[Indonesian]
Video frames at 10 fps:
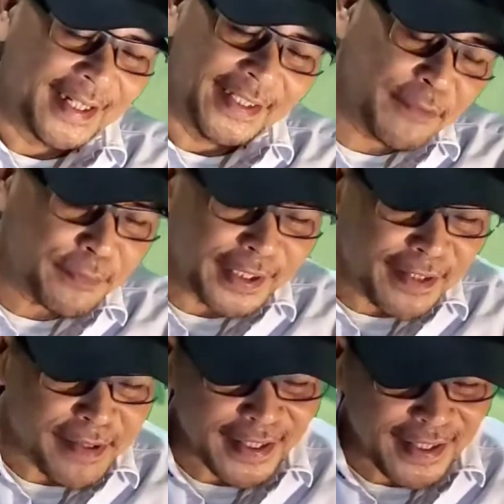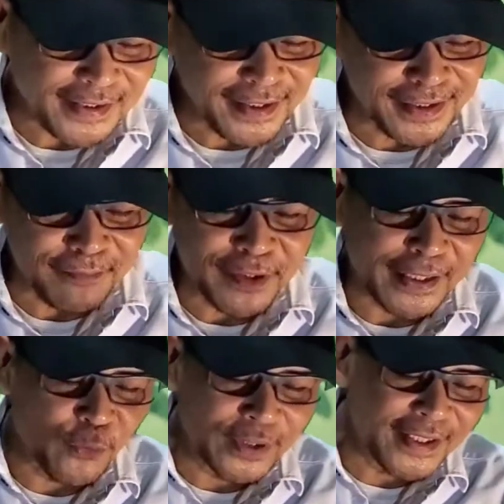nah ini perbedaan nama ya sedangkan
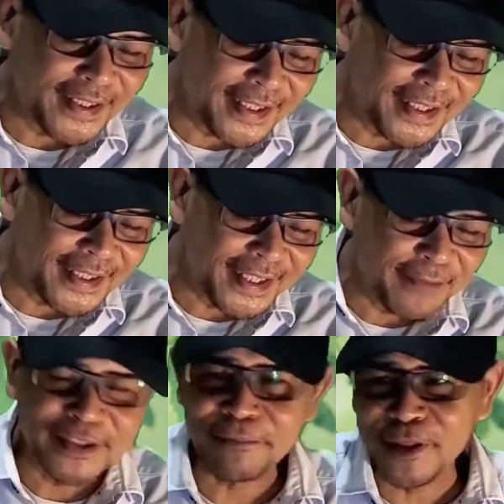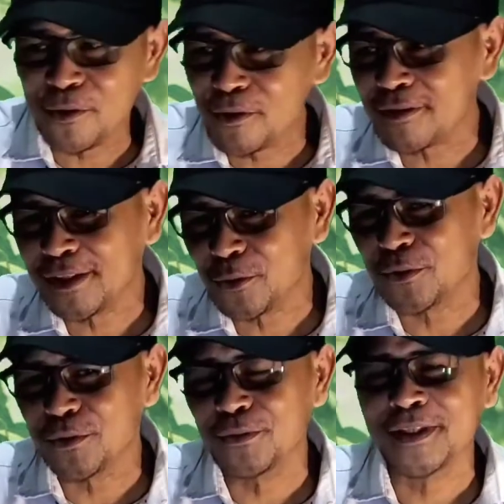tablet Android terdiri dari banyak vendor
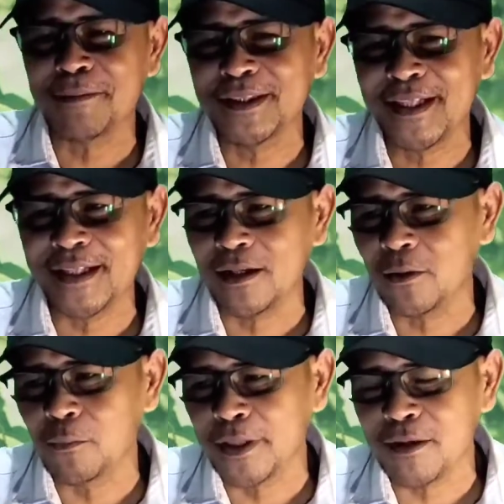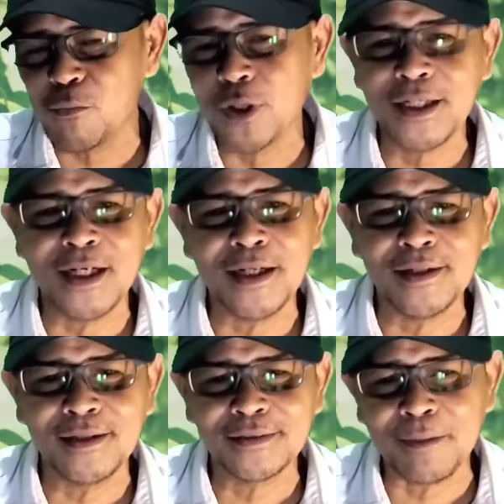itu namanya ya kalau mereka buat
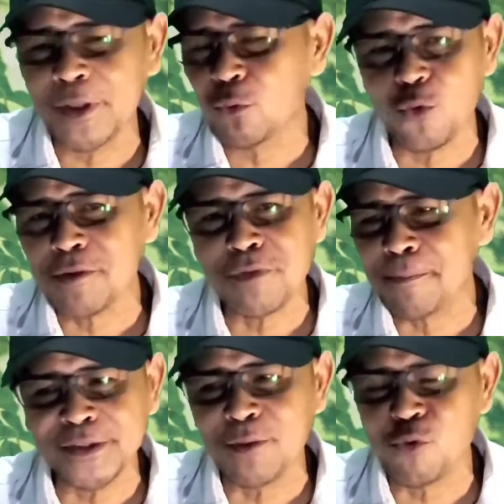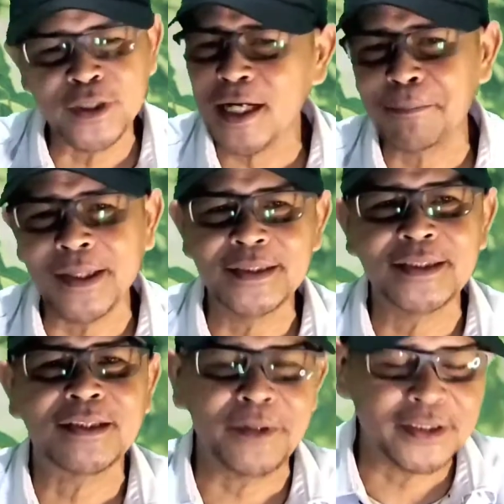uh, tablet ukuran berapa aja model apa
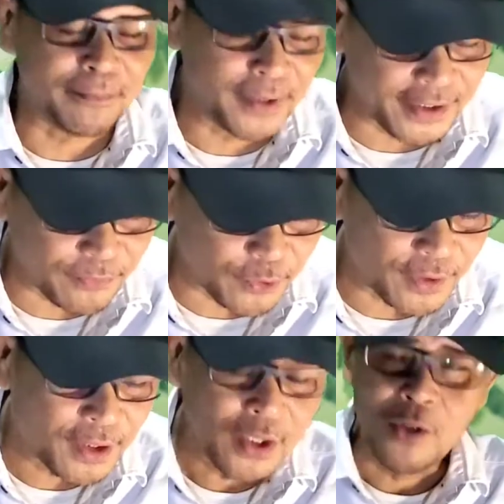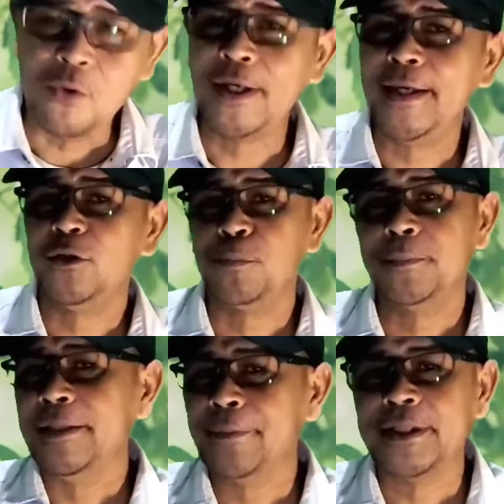aja tetap aja tablet disebut oke itu
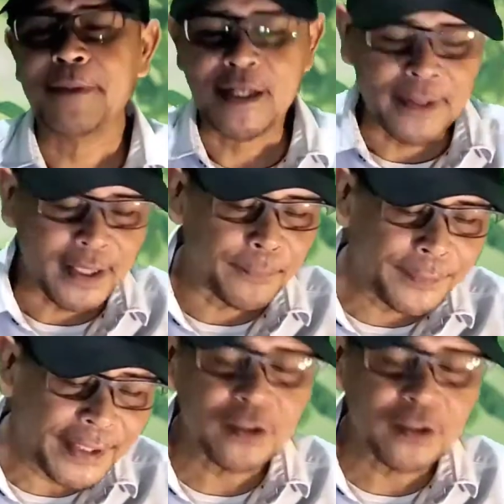perbedaan pertama nama